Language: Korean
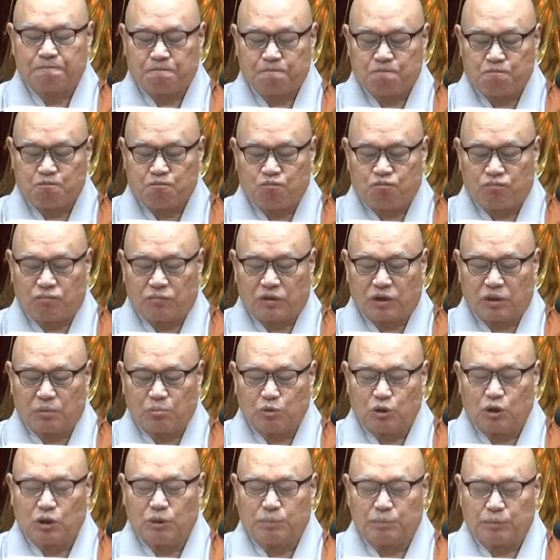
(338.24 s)
음,
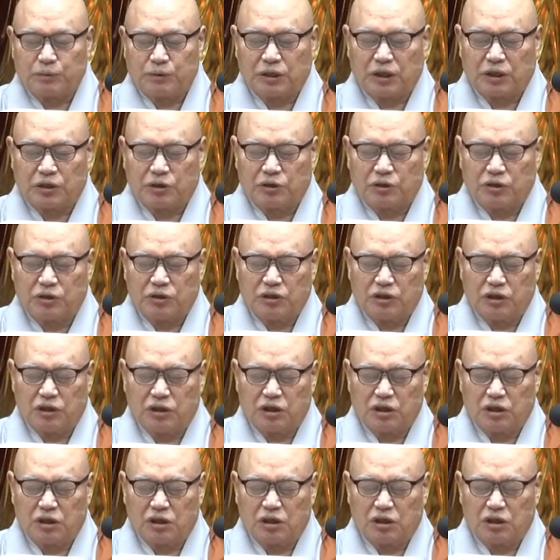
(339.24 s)
무엇보다도
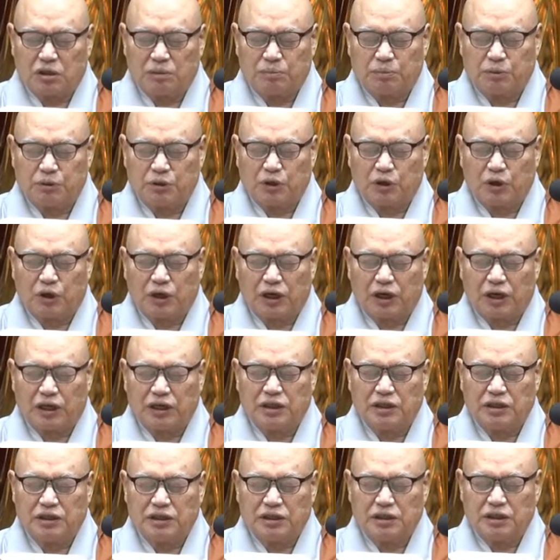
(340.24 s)
어,
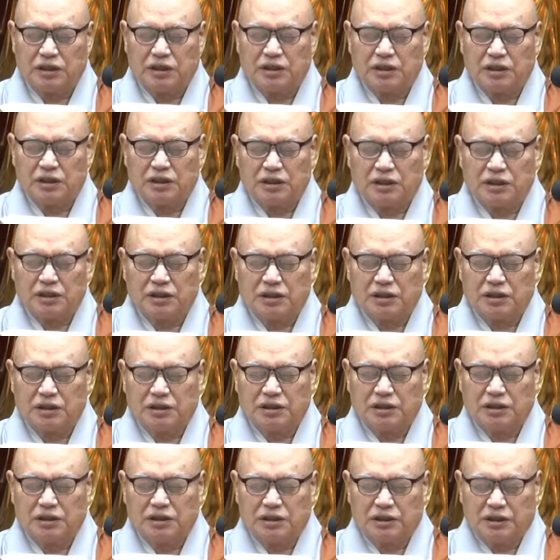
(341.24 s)
불교가 어,
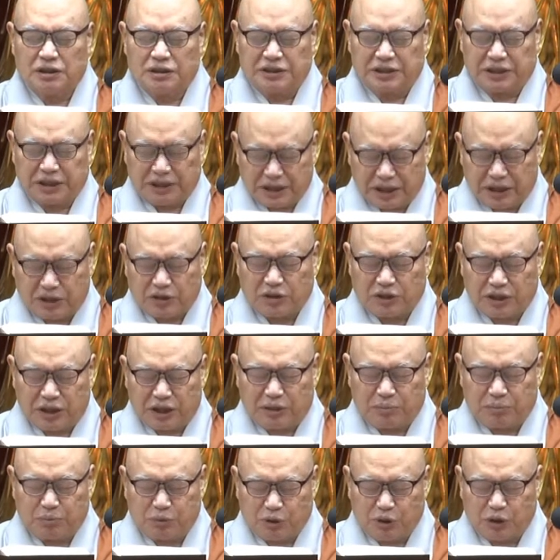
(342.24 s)
제대로
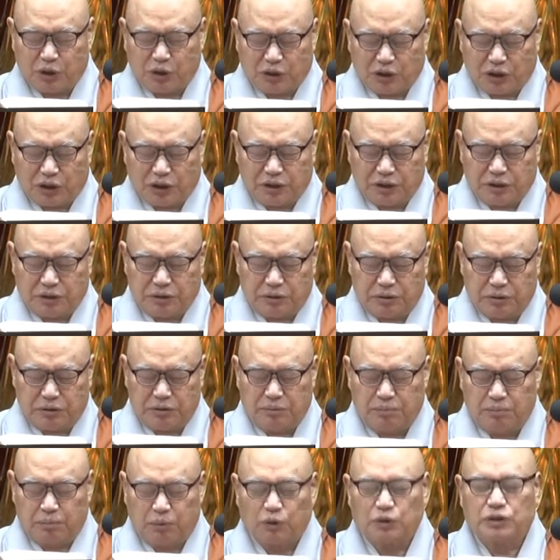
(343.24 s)
된 불교는
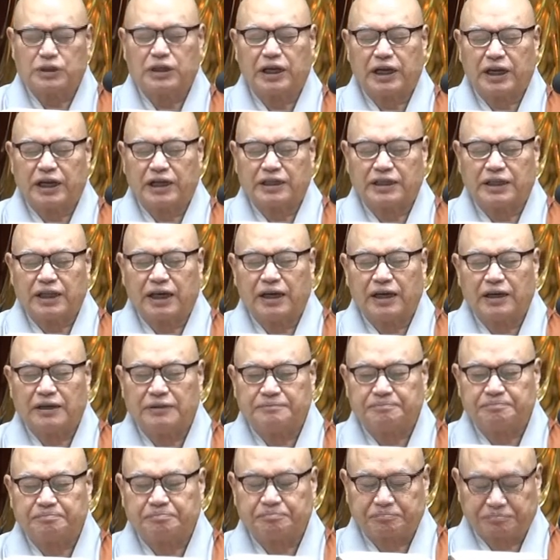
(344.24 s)
보살행이다.
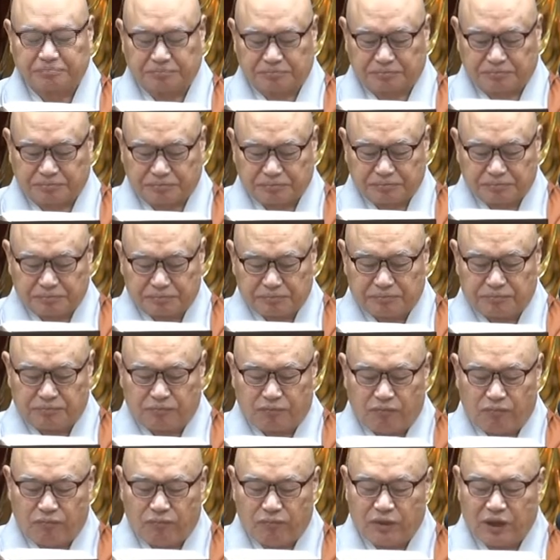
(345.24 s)
음.
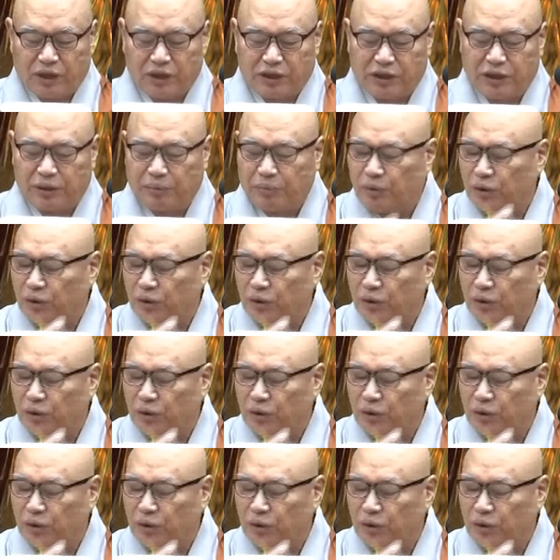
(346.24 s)
그래